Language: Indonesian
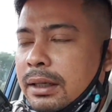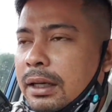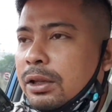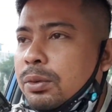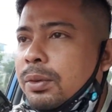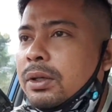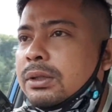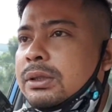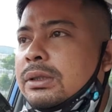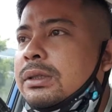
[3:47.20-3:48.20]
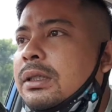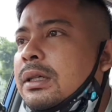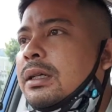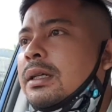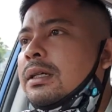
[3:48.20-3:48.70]
itu bos
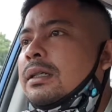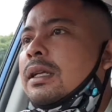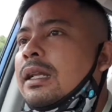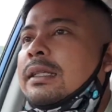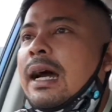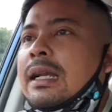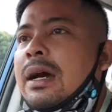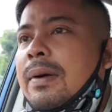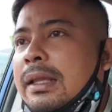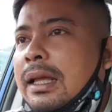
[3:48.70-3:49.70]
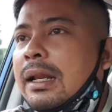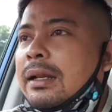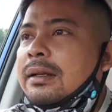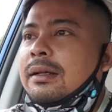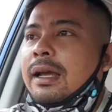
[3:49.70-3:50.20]
jadi jangan khawatir
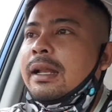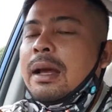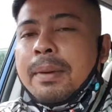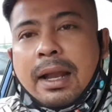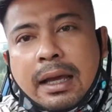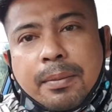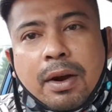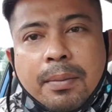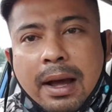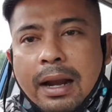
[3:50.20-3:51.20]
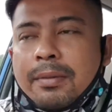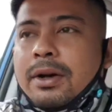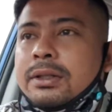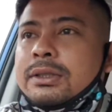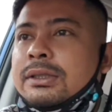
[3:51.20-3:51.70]
ini apalagi mau lebaran
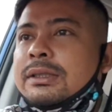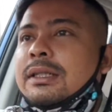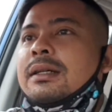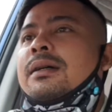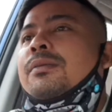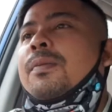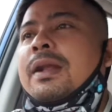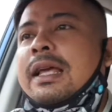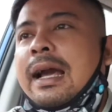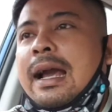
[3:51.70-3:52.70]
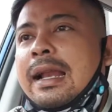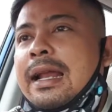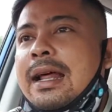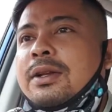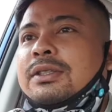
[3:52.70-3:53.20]
bos mobil kalian
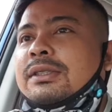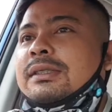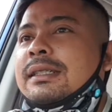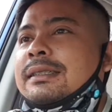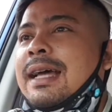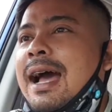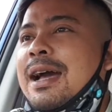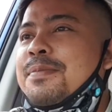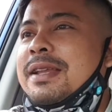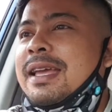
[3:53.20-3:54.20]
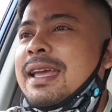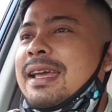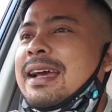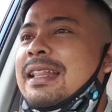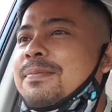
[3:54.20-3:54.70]
harus cakep
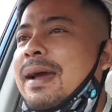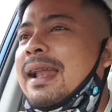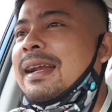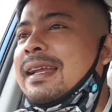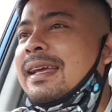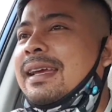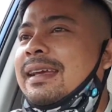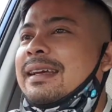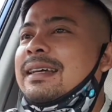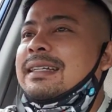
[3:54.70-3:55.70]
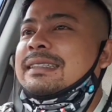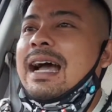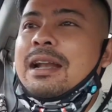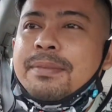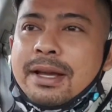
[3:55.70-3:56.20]
nih ganti pelek nih
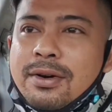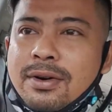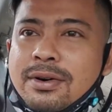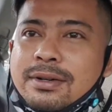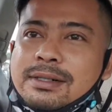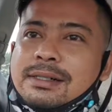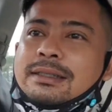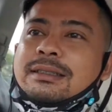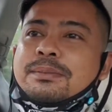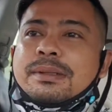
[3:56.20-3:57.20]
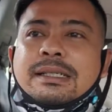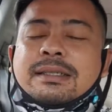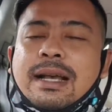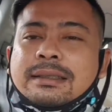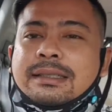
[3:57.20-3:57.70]
jangan bingung
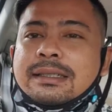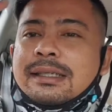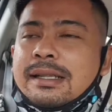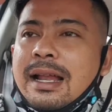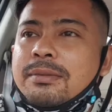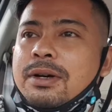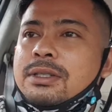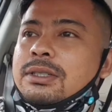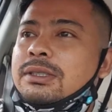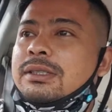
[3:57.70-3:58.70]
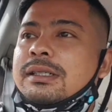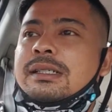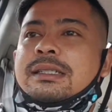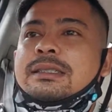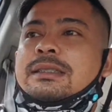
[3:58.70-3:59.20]
bisa cicilan bos
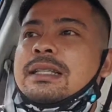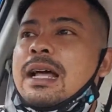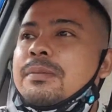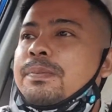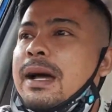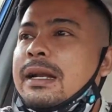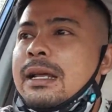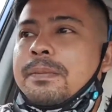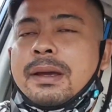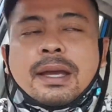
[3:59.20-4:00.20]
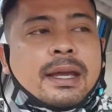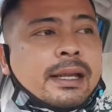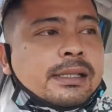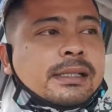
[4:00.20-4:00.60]
tanpa DP